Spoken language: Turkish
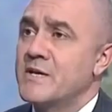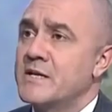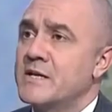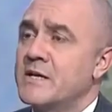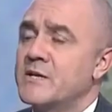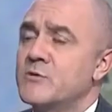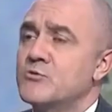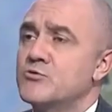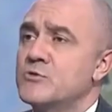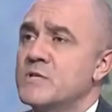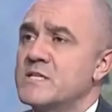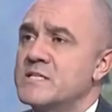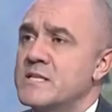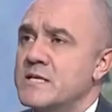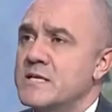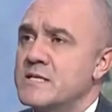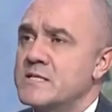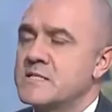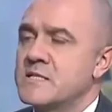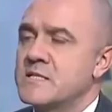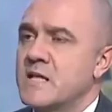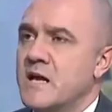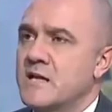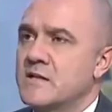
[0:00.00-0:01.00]

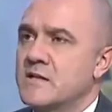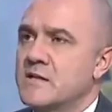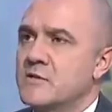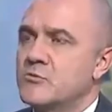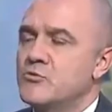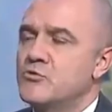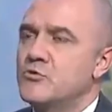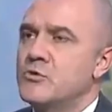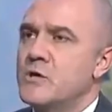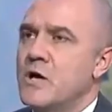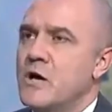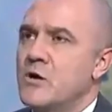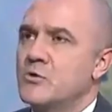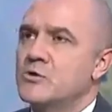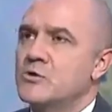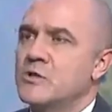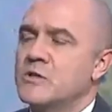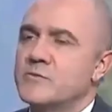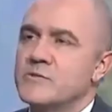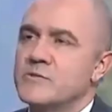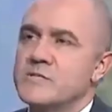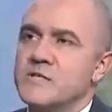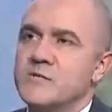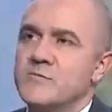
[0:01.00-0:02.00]
%8'lerde, dünya
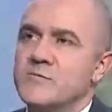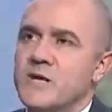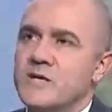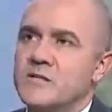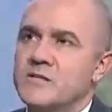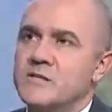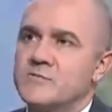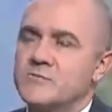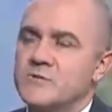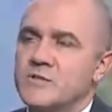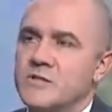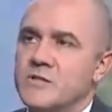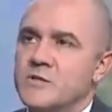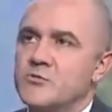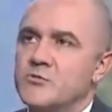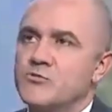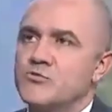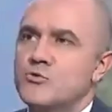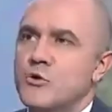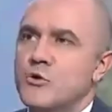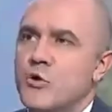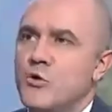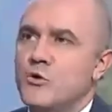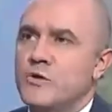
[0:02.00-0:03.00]
ortalamasına baktığımızda da
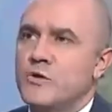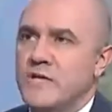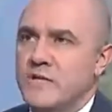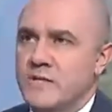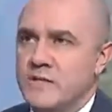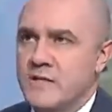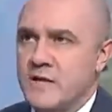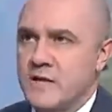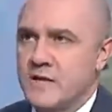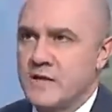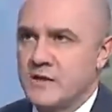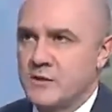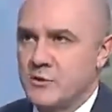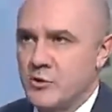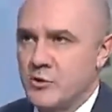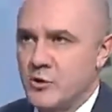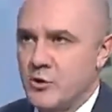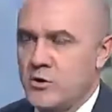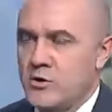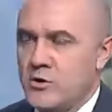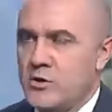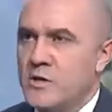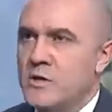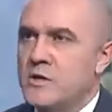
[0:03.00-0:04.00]
%17'de kalıyor.
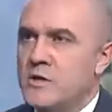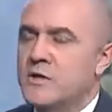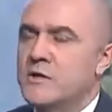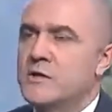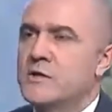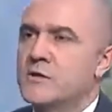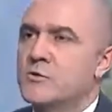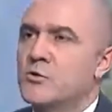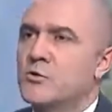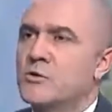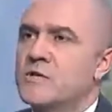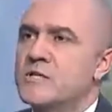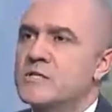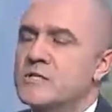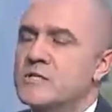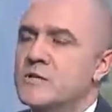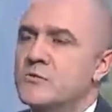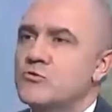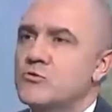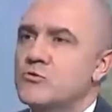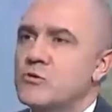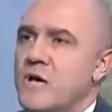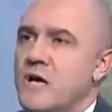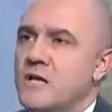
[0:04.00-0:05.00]
E, dolayısıyla
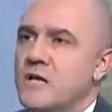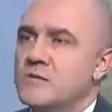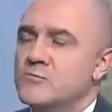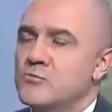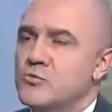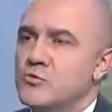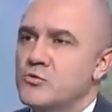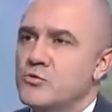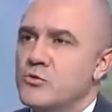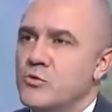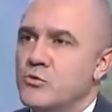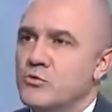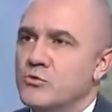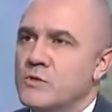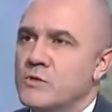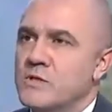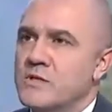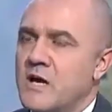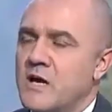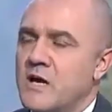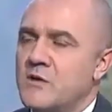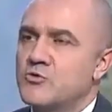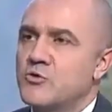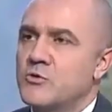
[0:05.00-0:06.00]
dünyanın bu konuda
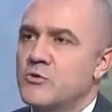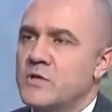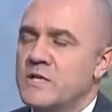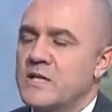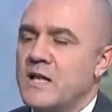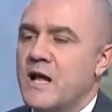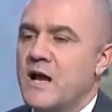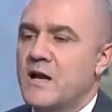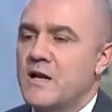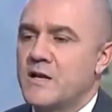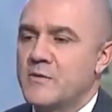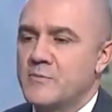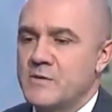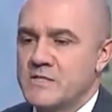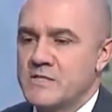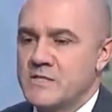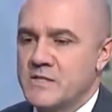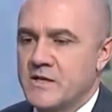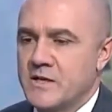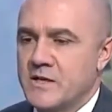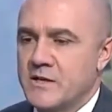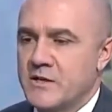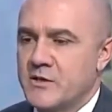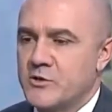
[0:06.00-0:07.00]
daha çok ilerlemesi
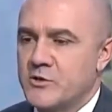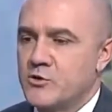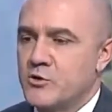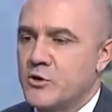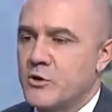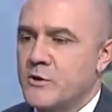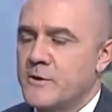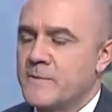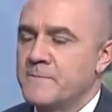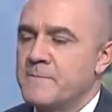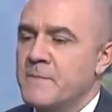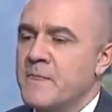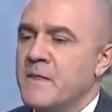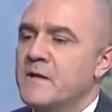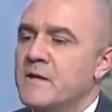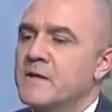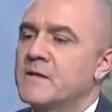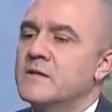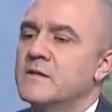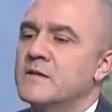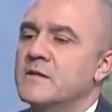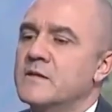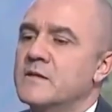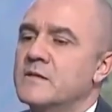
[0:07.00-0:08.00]
gerekiyor.
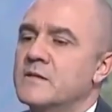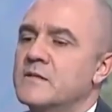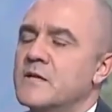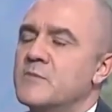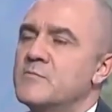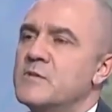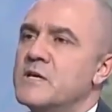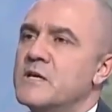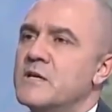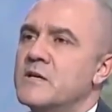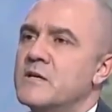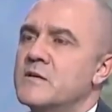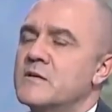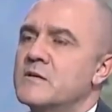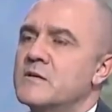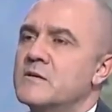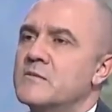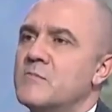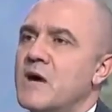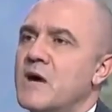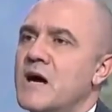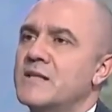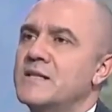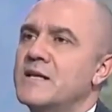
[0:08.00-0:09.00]
E, tabii
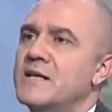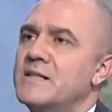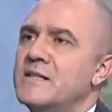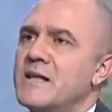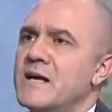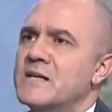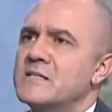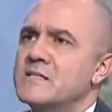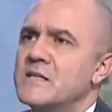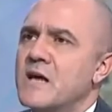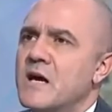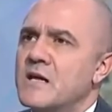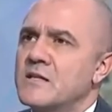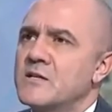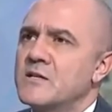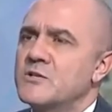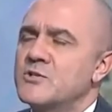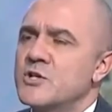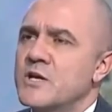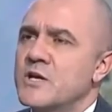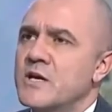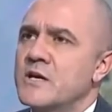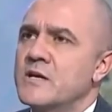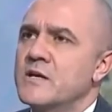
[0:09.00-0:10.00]
madenler
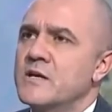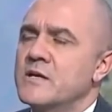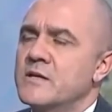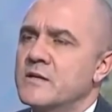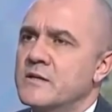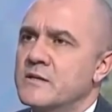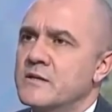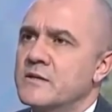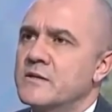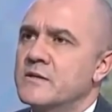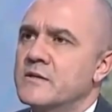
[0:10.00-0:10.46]
sadece ee,